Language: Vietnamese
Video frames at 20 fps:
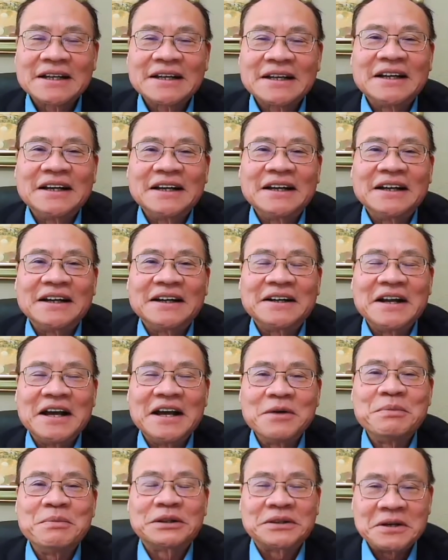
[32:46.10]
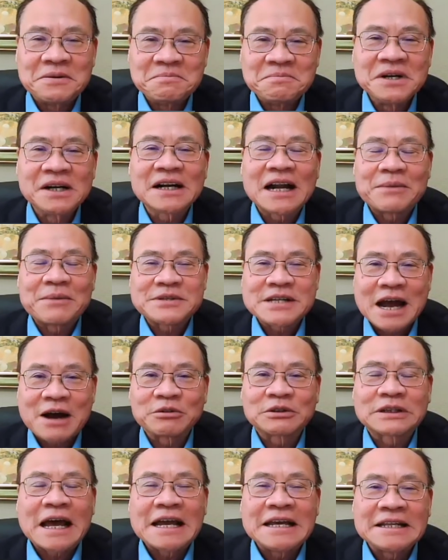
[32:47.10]
Ờ, để mà từng bước làm
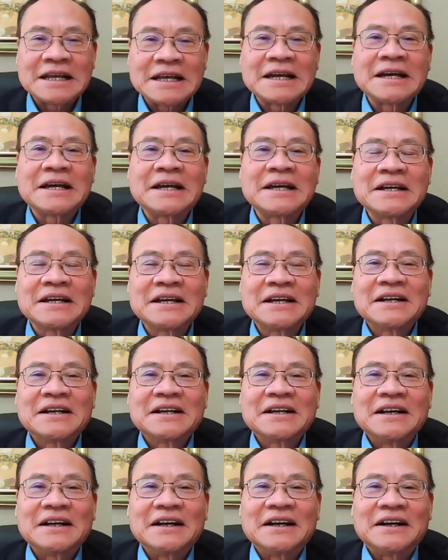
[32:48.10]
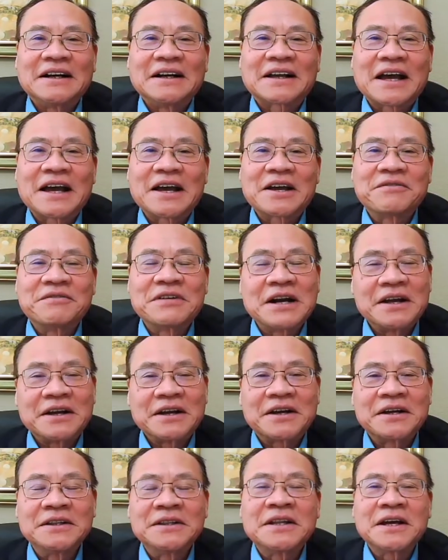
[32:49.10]
sao thay thế ờ, cái, vấn đề
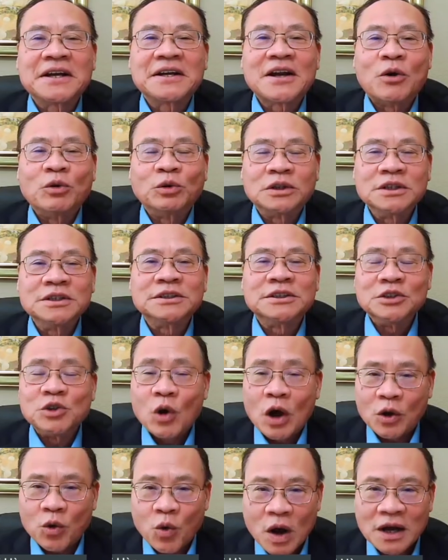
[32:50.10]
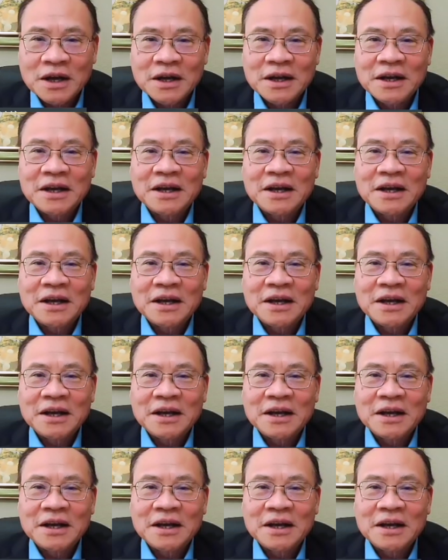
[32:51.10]
kinh tế đầu tư từ ngoại quốc